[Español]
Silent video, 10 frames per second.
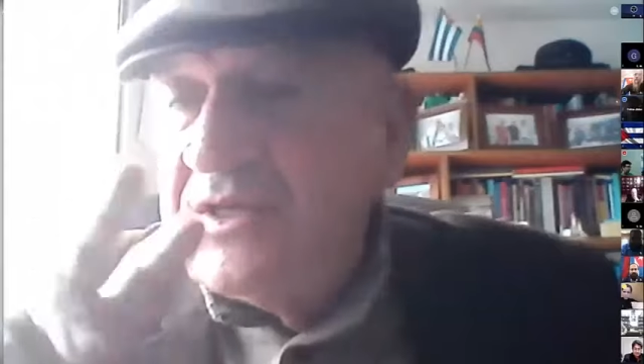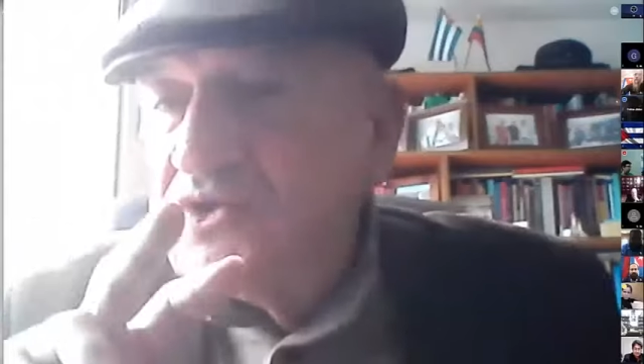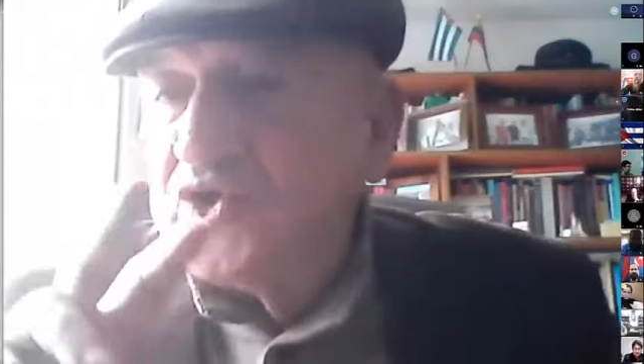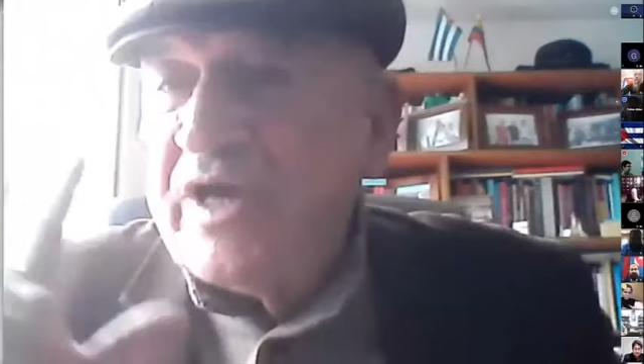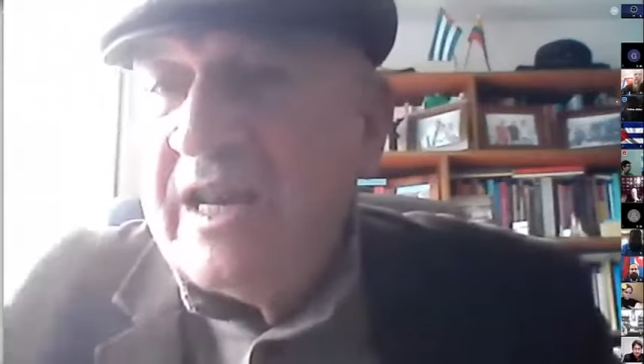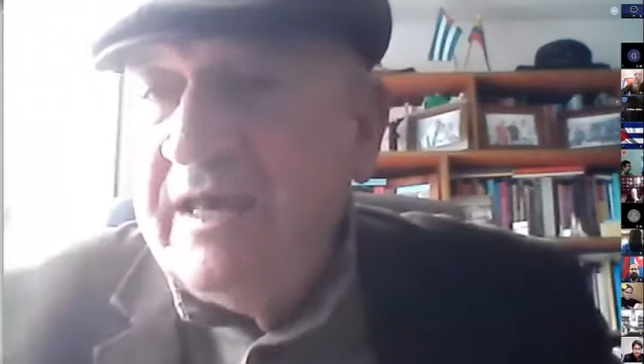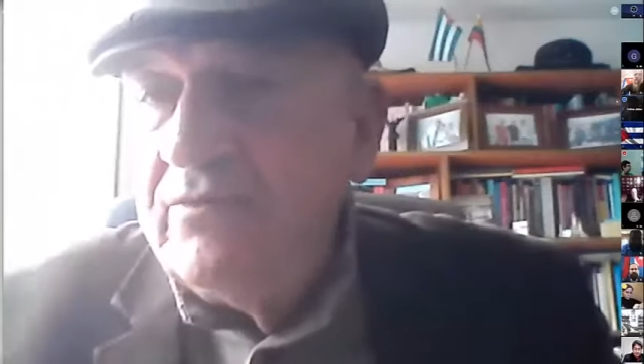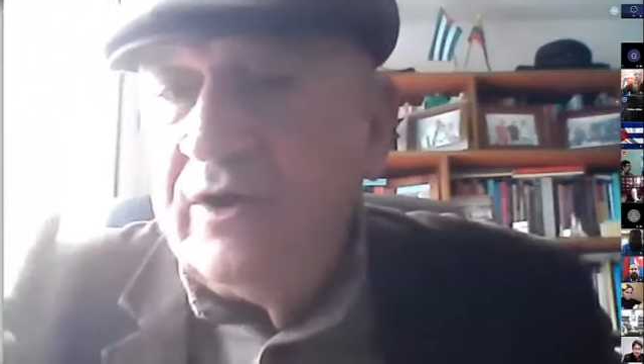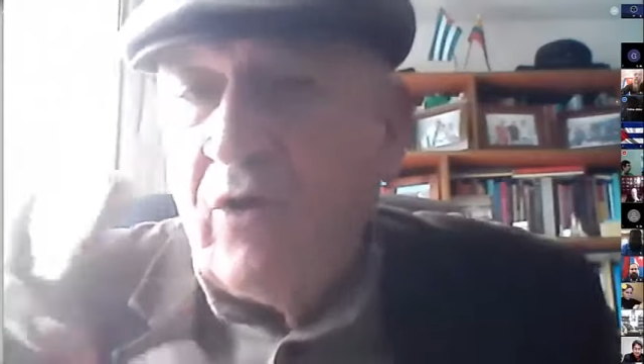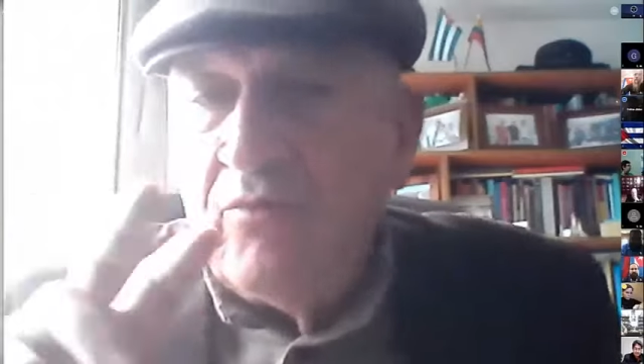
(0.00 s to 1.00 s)
de
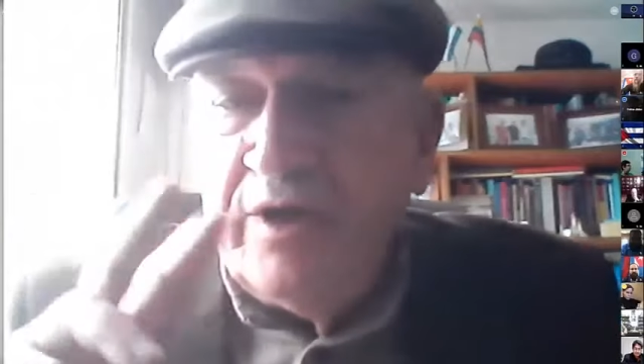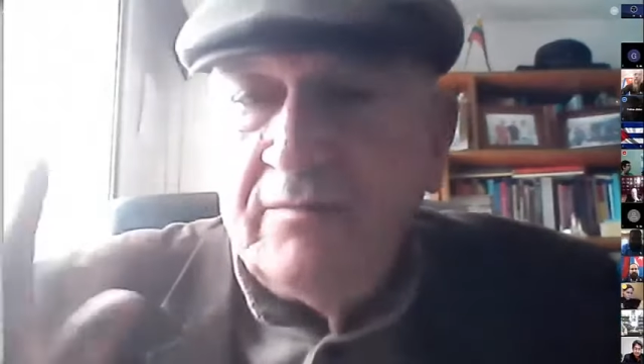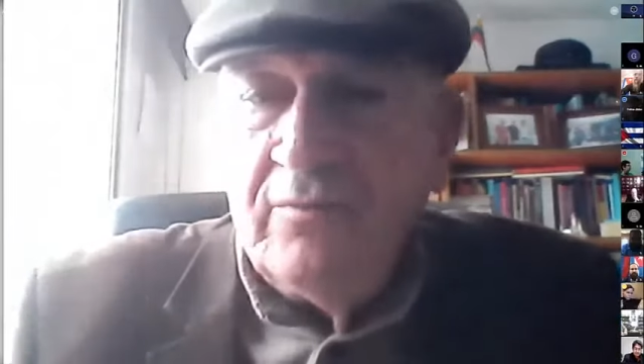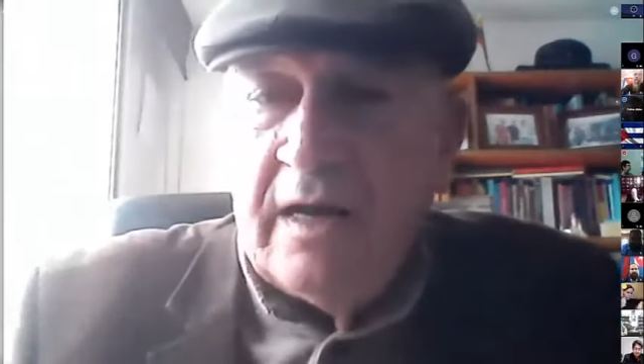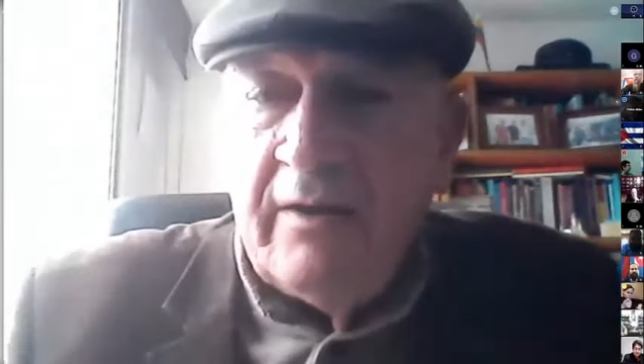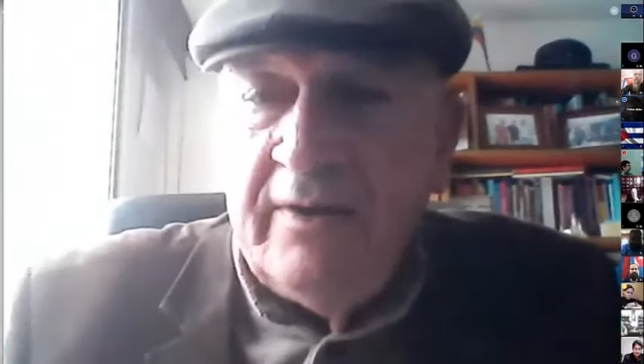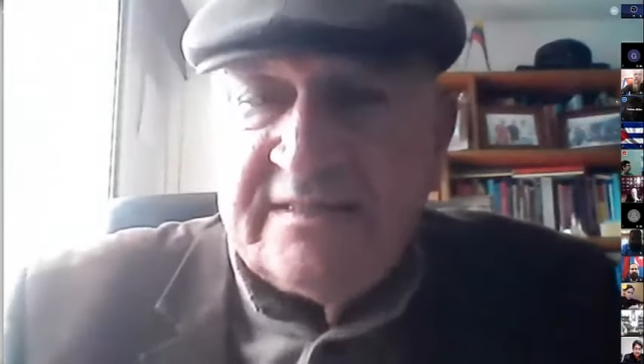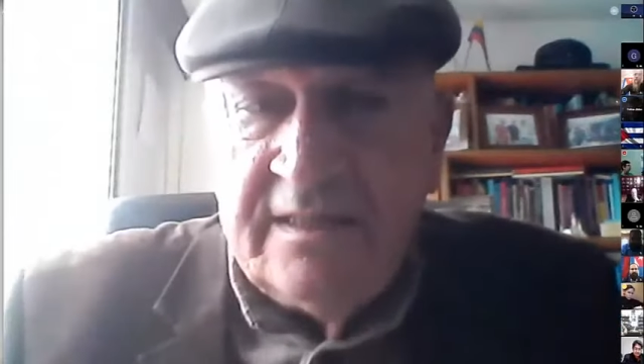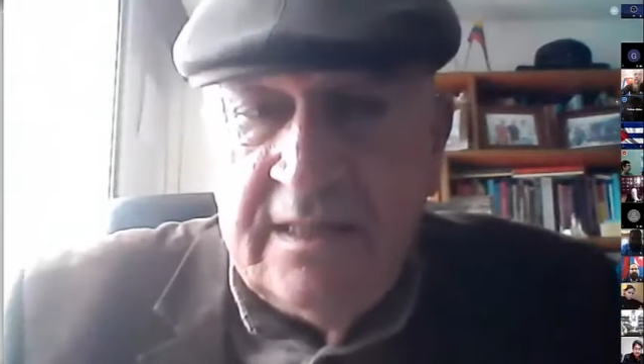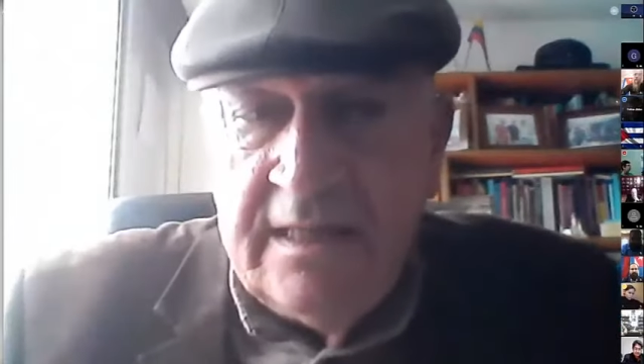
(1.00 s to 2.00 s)
socialismo y comunismo a la
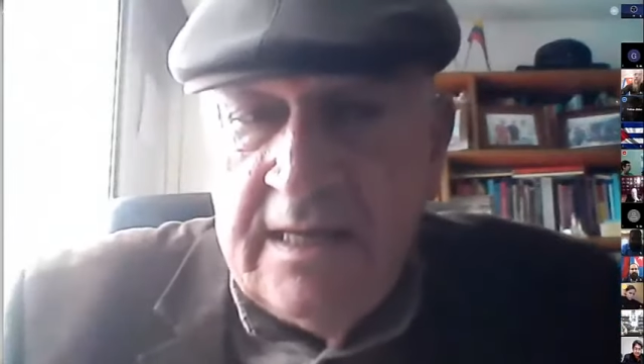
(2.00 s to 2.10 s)
vez,